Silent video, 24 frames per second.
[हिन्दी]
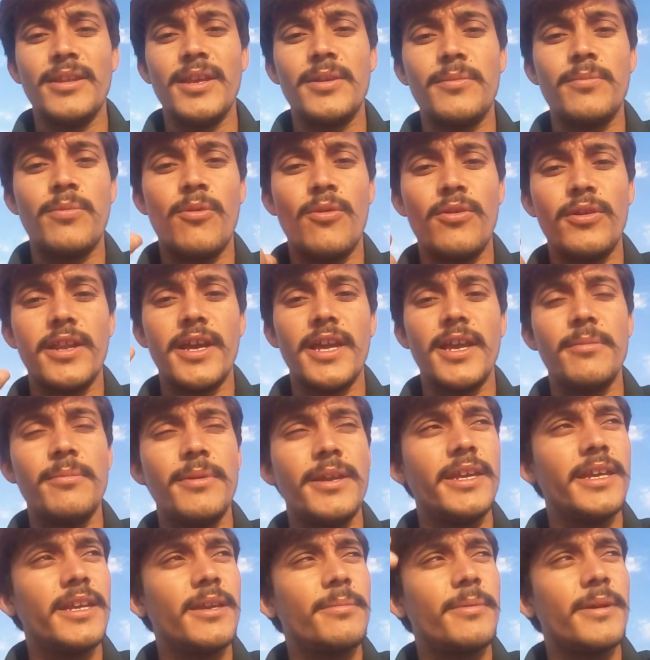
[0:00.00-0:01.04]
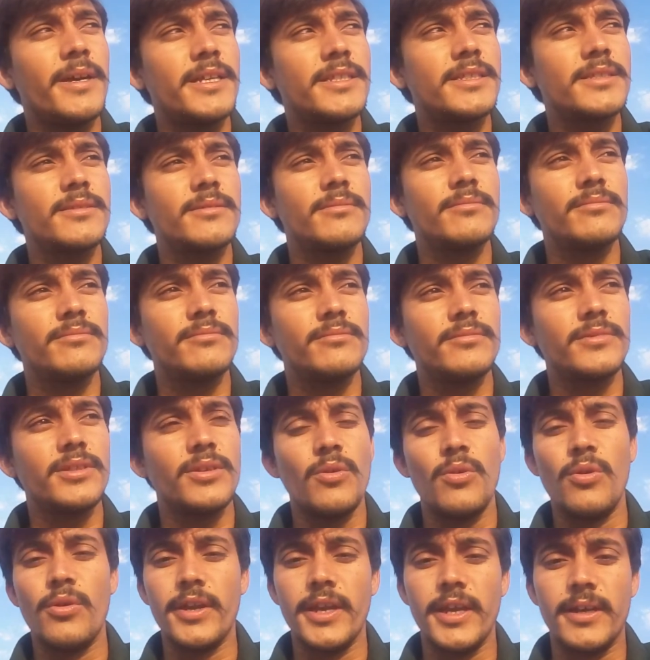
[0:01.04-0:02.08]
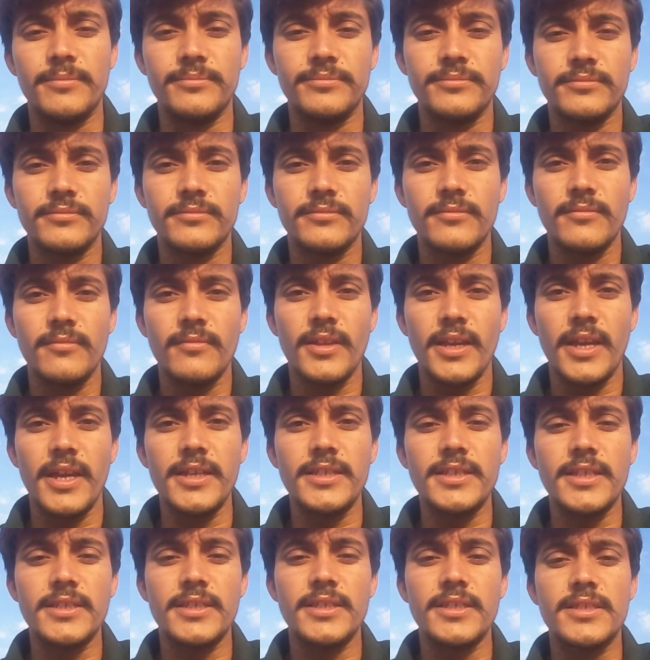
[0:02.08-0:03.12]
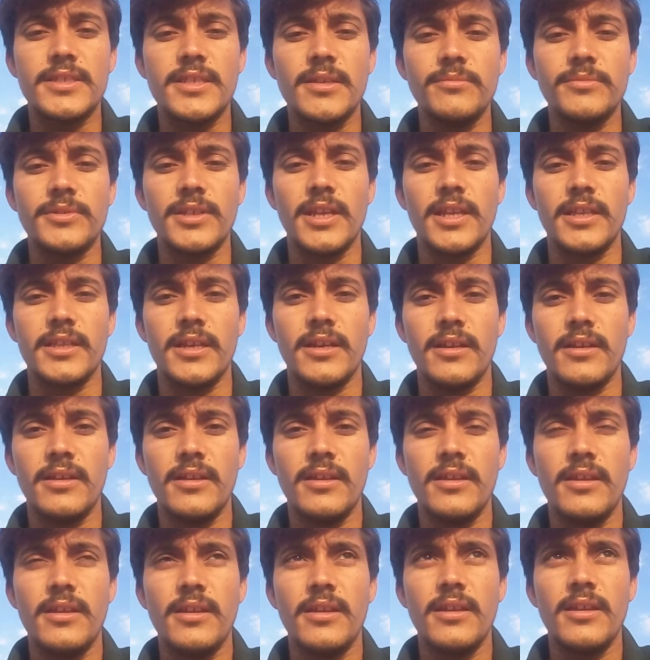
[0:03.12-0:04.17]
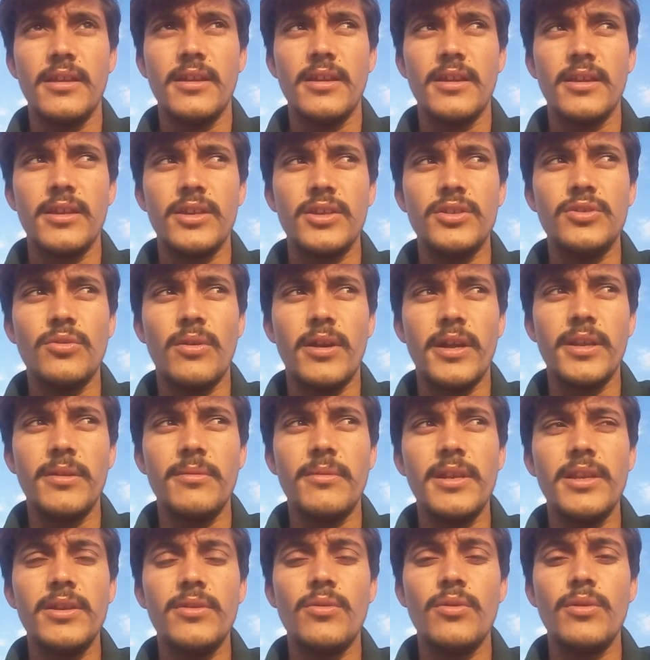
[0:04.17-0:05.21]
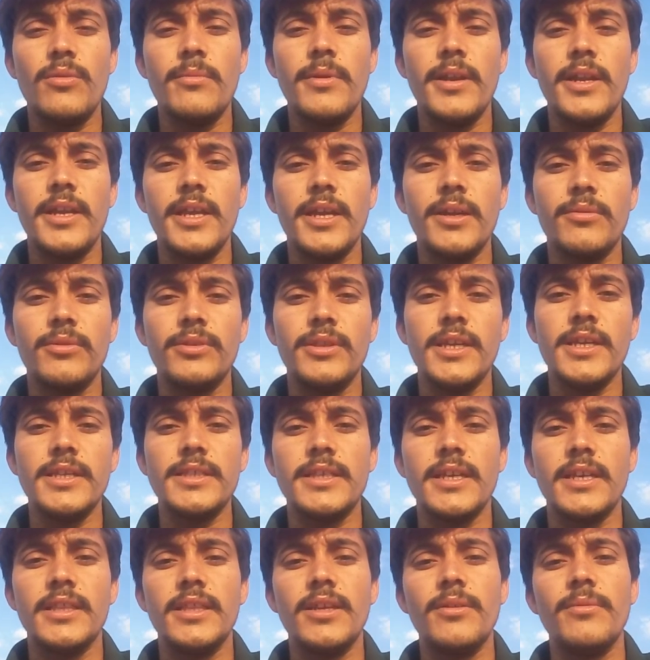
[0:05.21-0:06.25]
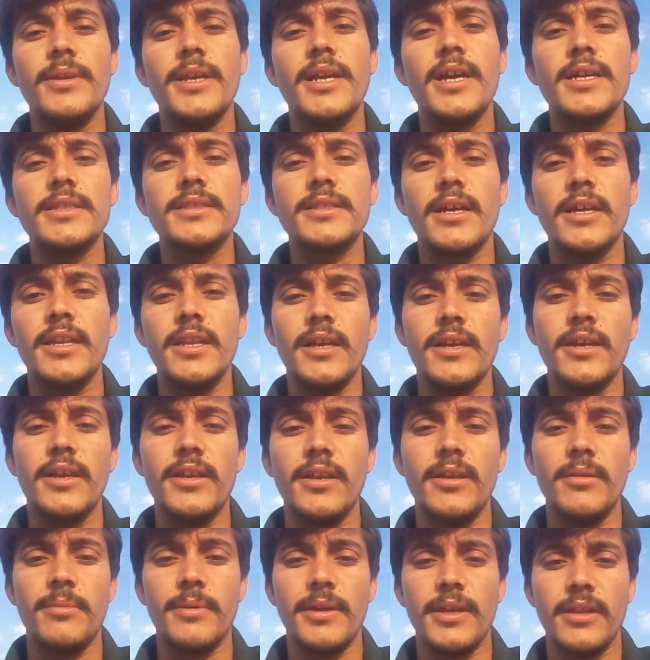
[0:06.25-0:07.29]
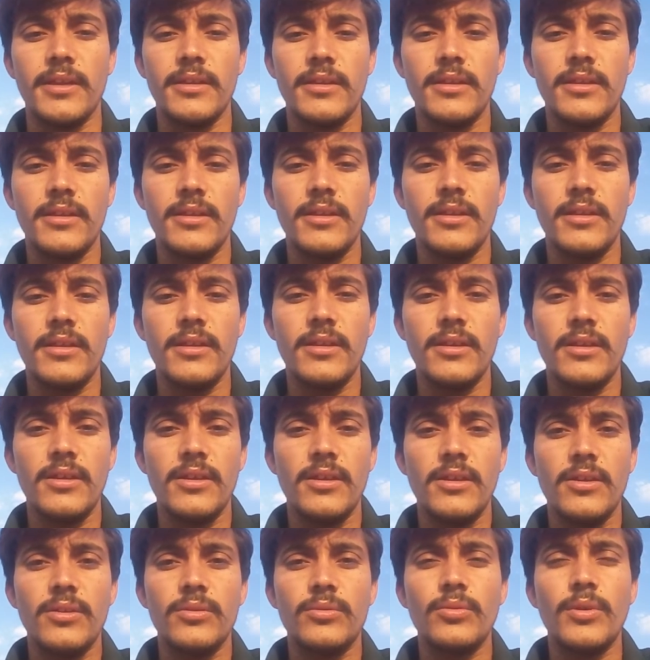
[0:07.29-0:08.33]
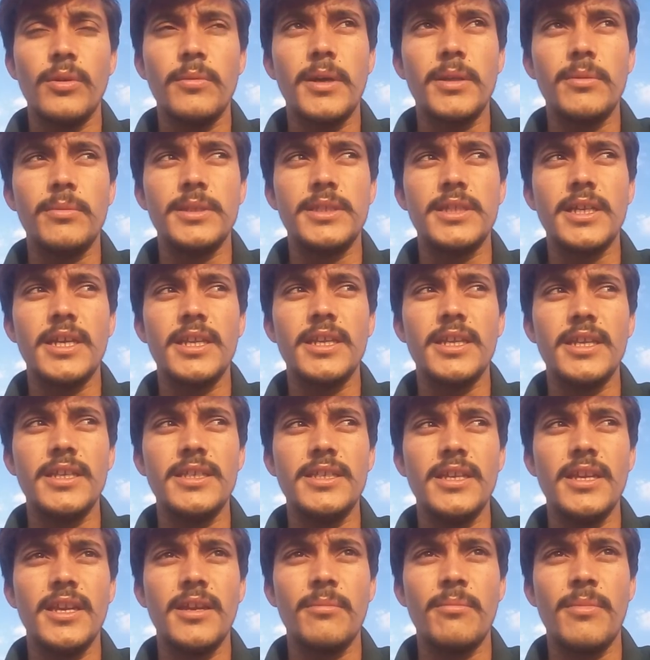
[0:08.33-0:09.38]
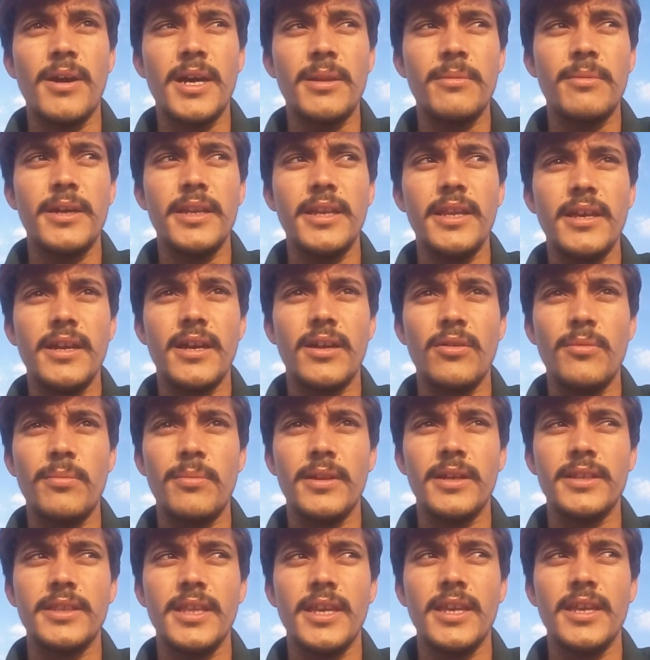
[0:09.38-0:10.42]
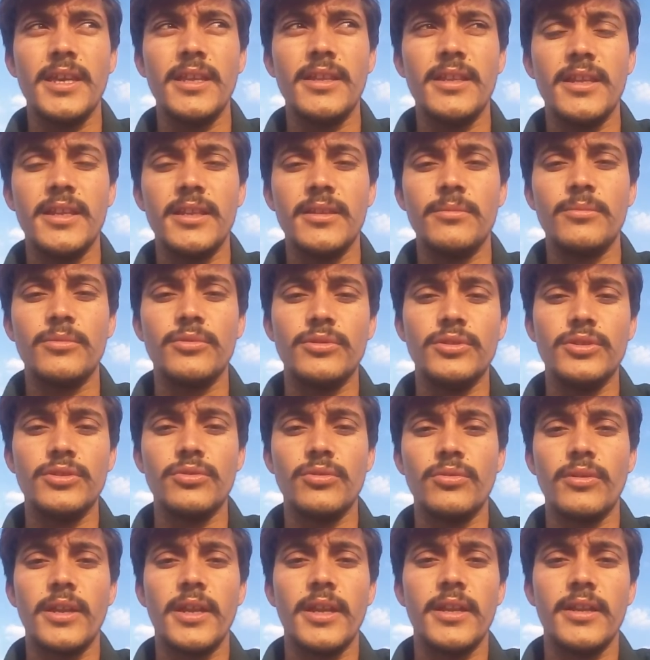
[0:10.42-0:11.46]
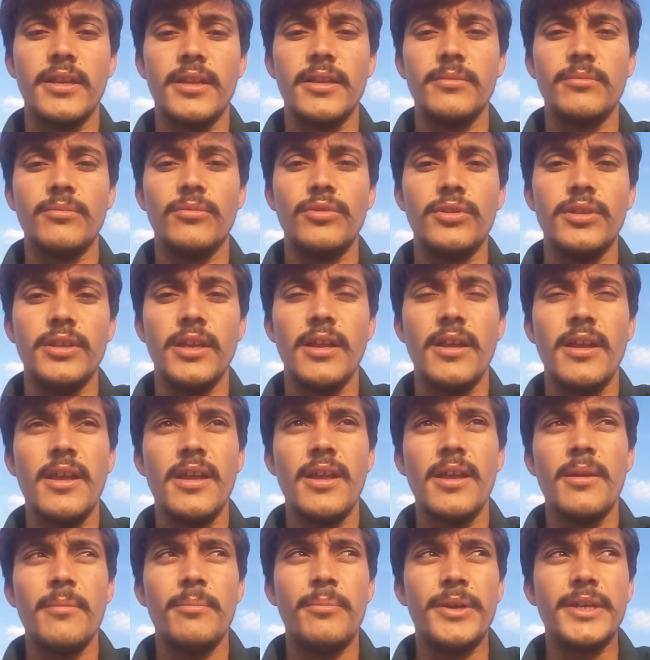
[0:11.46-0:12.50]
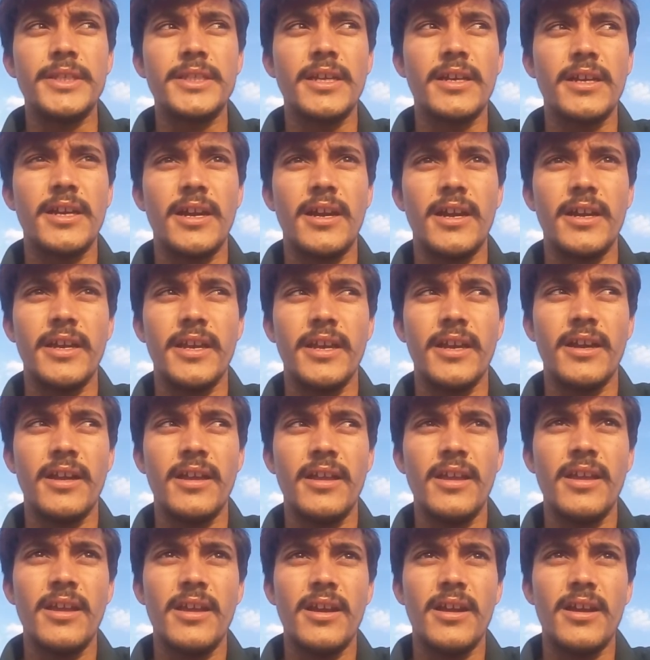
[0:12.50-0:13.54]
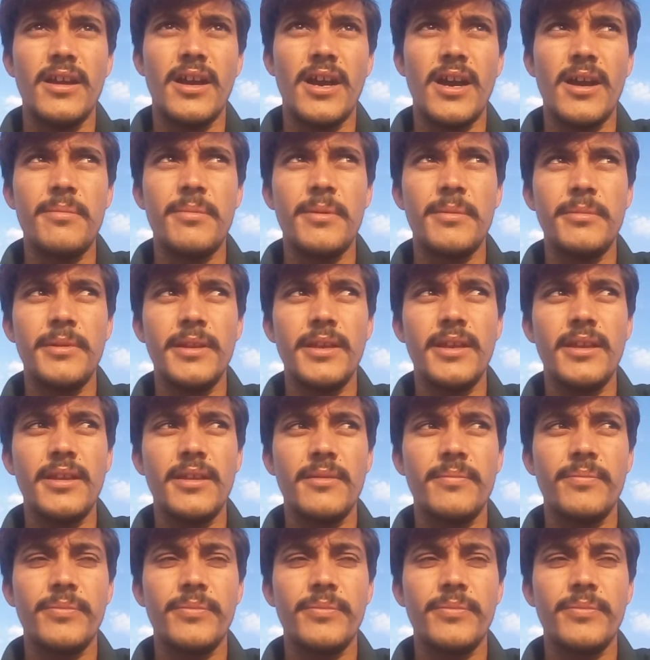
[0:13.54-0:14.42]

एक फ़ोन आया बैंक के पास हो गया ऐसा सिस्टम चला था कि जो आने वाली गवर्नमेंट है वो देश के अंदर विकास कार्य कर नहीं पाए तो एक बार विचार कीजिए बार बार ये आरोप लगते हैं कि नरेंद्र मोदी चोर है नरेंद्र मोदी पैसा खा गया आप अपने